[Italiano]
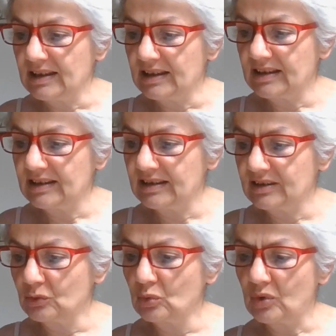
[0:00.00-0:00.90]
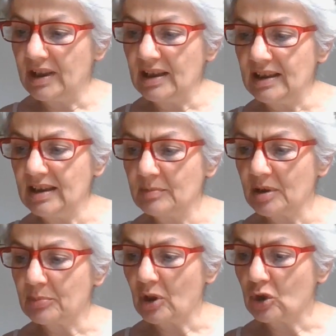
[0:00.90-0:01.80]
Eh, dunque, i
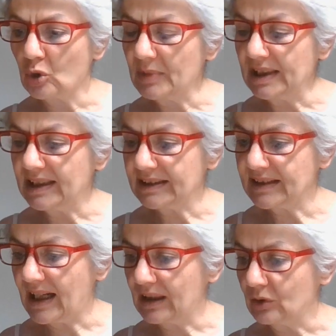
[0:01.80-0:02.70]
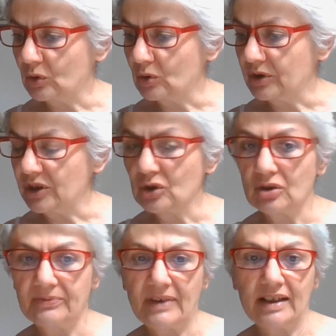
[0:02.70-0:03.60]
libri poi come li catalogo? Io
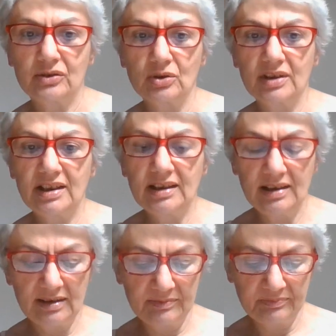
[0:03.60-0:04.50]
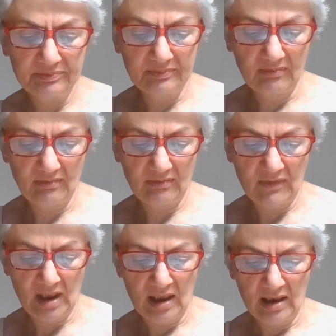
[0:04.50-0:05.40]
ho fatto dei,
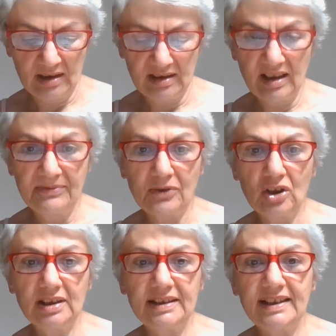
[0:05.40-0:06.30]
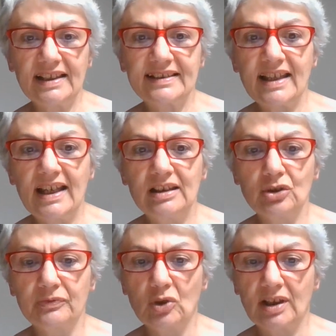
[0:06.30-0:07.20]
dei fogli di Excel
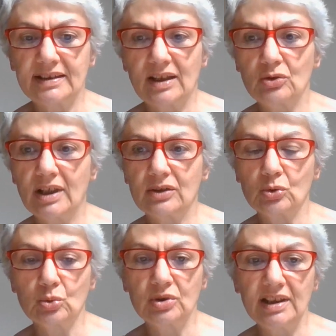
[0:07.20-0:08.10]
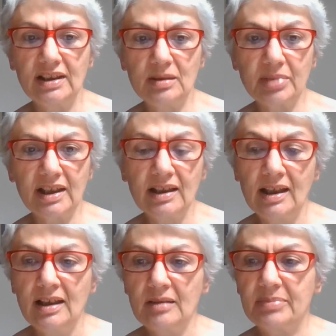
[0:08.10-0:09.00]
dove ho catalogato tutti i libri
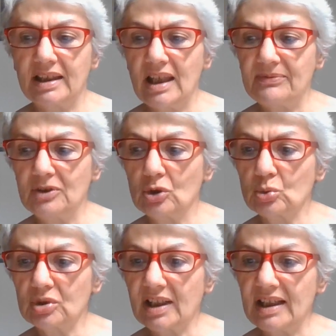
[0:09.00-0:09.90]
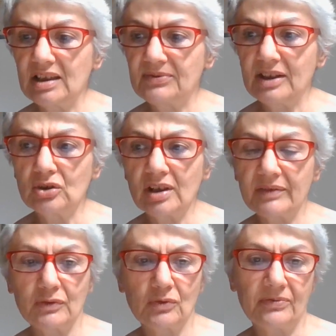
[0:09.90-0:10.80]
perché fino a due o tre anni fa non
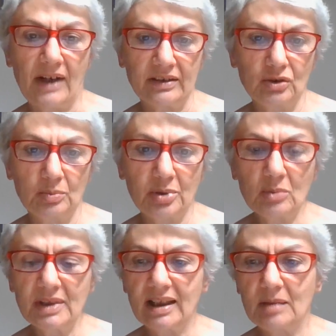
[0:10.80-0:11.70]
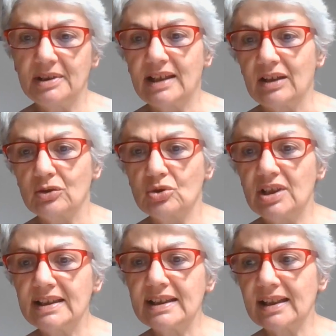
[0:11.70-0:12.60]
l'avevo fatto, però mi è capitato
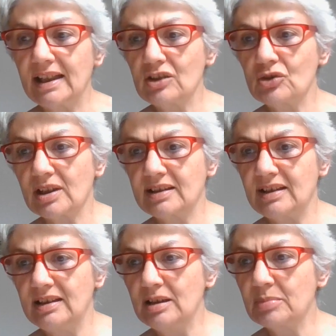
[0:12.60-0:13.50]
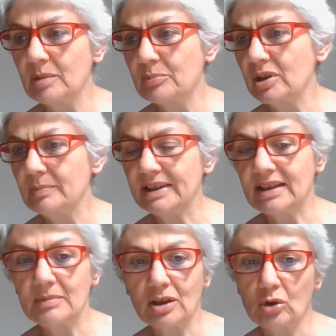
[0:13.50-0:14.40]
sia di rileggere dei libri, poi a
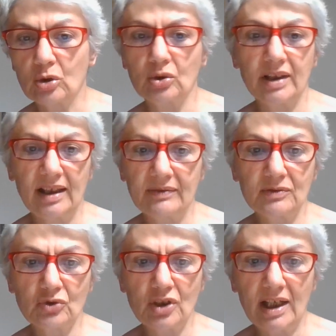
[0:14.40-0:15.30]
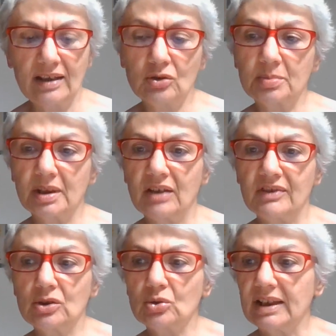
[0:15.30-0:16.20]
metà mi accorgo che l'avevo già letto, perché
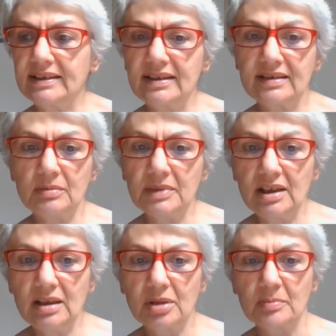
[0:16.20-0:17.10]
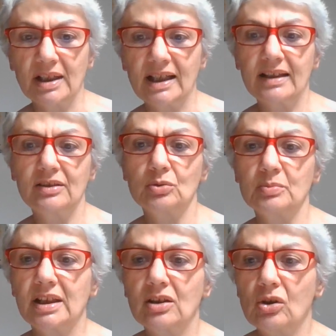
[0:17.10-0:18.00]
avendo tantissimi libri magari non
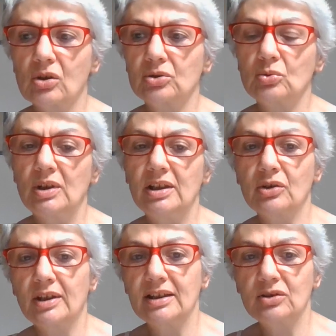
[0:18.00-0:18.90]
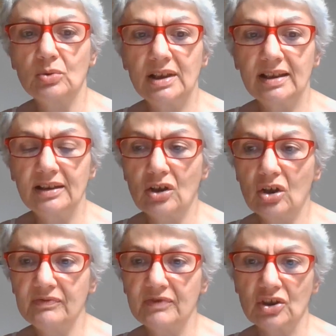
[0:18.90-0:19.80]
mi ricordo quelli che ho letto, quelli che
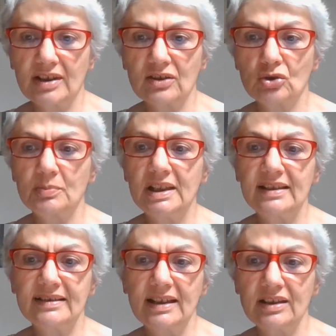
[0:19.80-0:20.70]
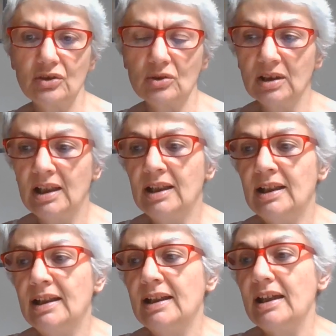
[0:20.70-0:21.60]
no, invece adesso me li segno,
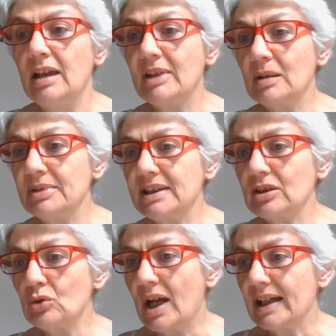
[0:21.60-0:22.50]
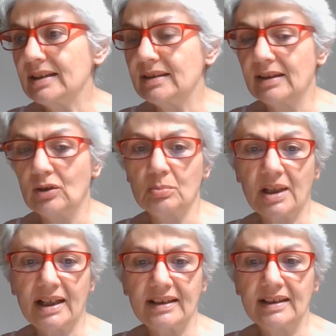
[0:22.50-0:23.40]
e mi è capitato anche di
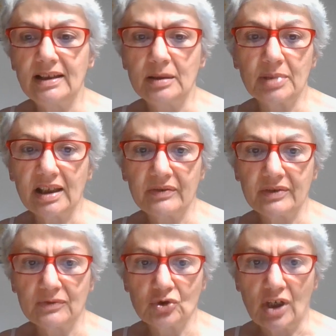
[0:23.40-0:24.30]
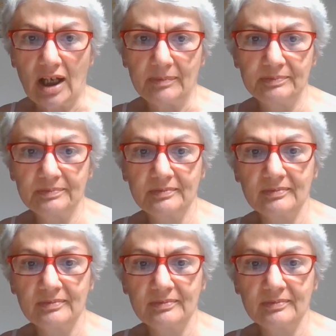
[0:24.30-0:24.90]
ricomprare dei libri che avevo già.